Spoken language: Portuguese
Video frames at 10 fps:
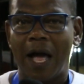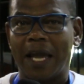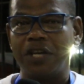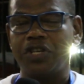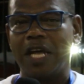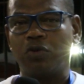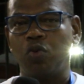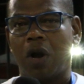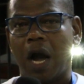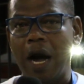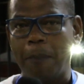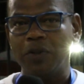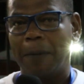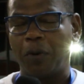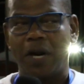aqui direto do
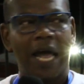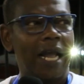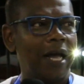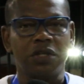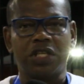campo da Pronaica.